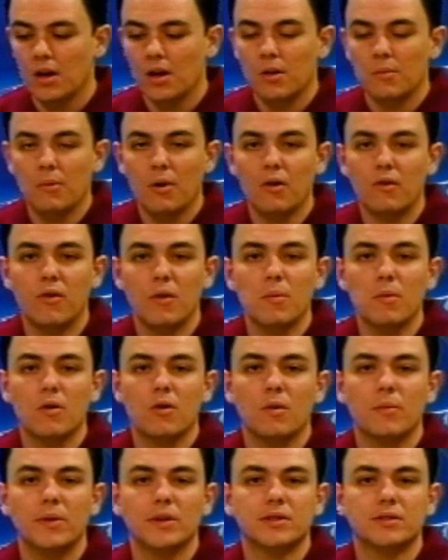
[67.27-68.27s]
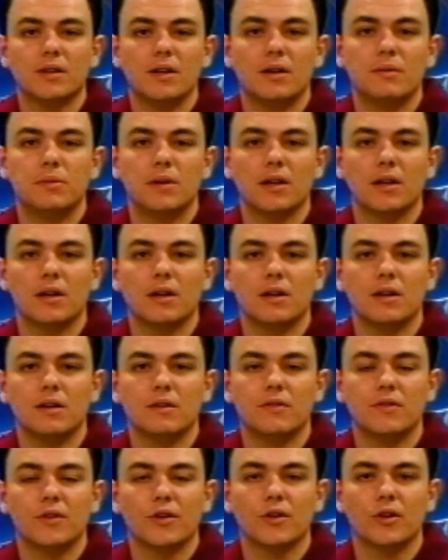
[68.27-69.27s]
Bom, vamos começar pela
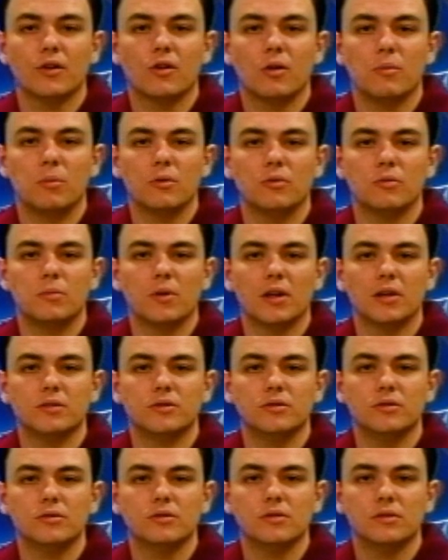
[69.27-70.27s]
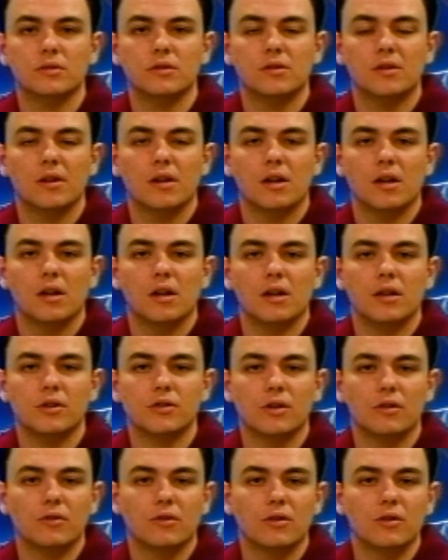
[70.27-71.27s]
final da Copa do Brasil. E
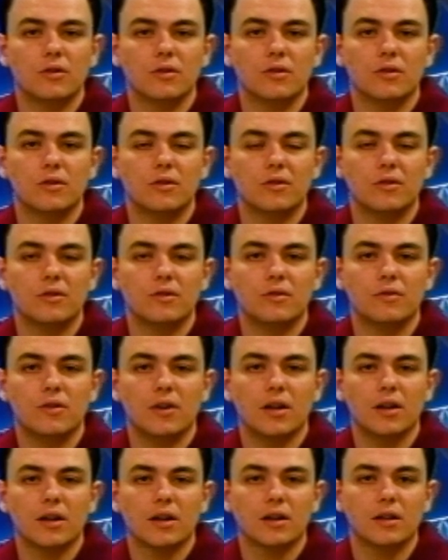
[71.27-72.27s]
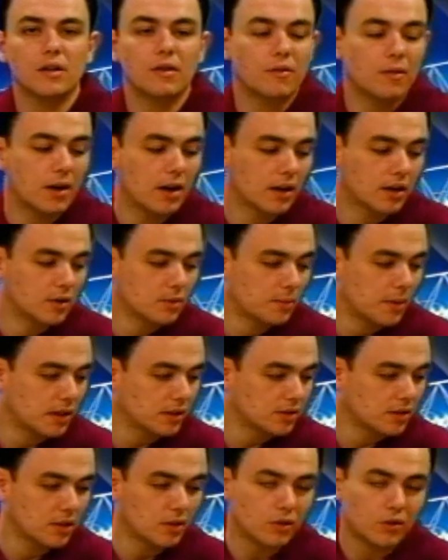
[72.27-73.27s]
já vou falar aqui, aqui, o
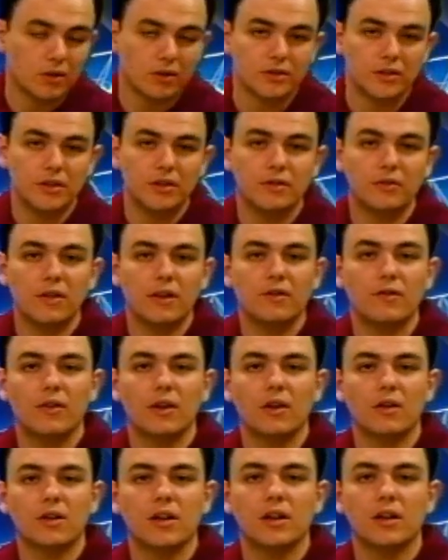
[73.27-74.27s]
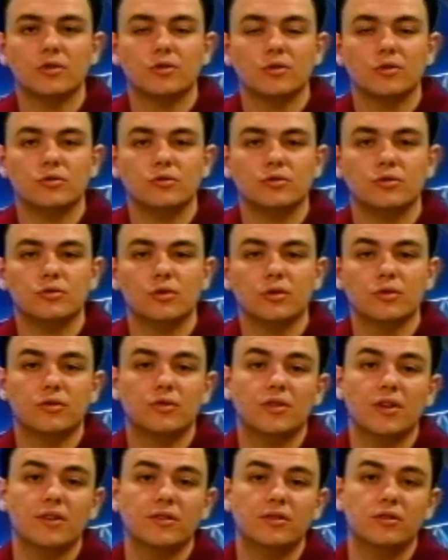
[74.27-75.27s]
Marcelo com a gente, vai falar o que ele achou do jogo,
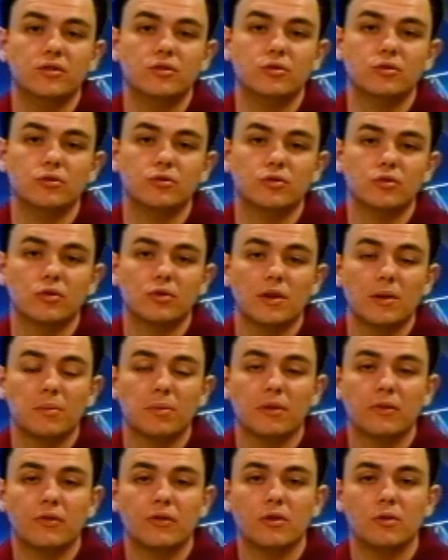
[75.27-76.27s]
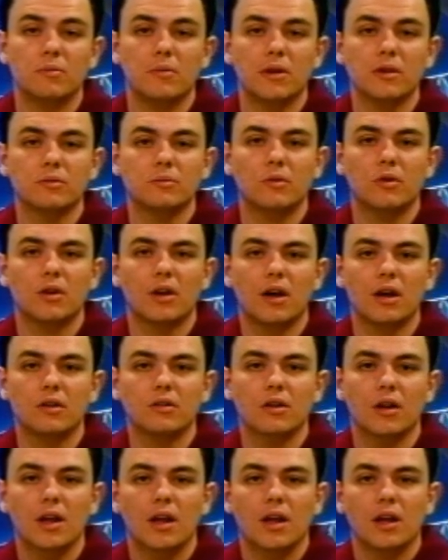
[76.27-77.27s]
se assistiu o jogo, né? Porque foi no mesmo horário
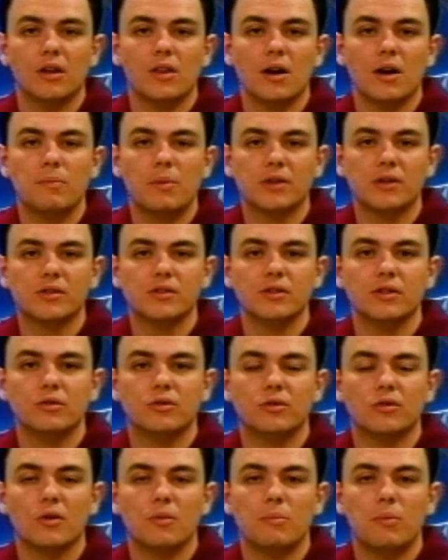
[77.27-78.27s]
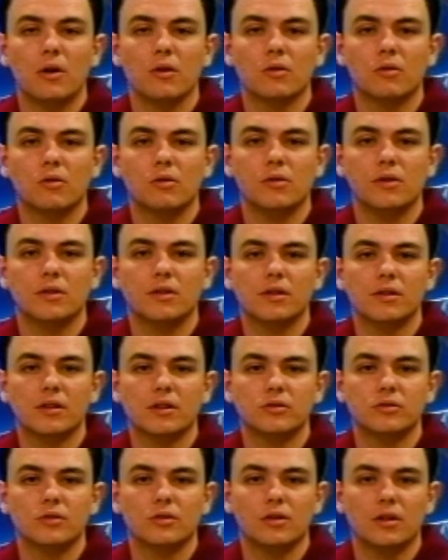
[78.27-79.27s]
da partida do São Paulo com o
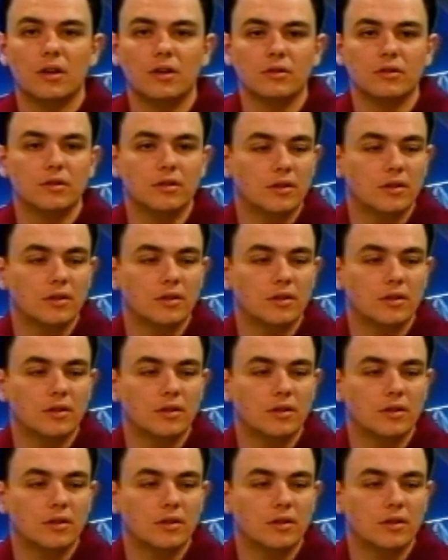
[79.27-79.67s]
Internacional.